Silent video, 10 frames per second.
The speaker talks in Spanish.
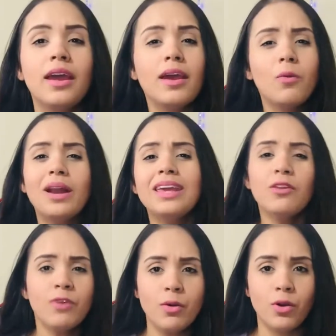Cualquier
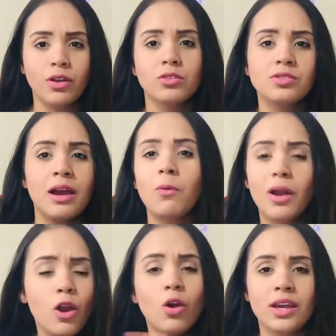favor, o sea,
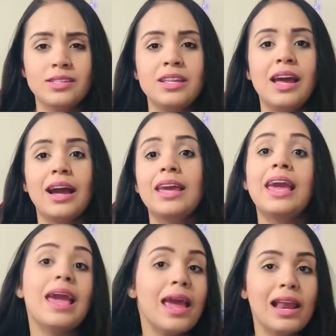lo que sea que
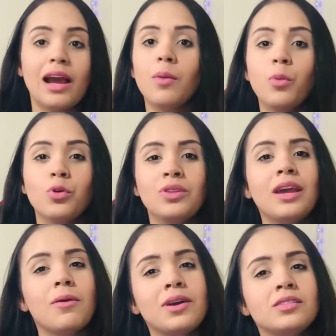él haga por usted, ¿qué
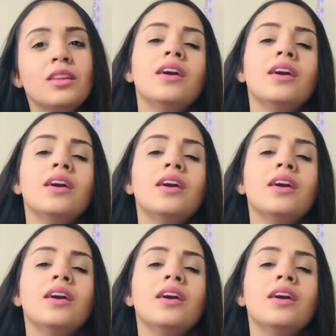va a decir?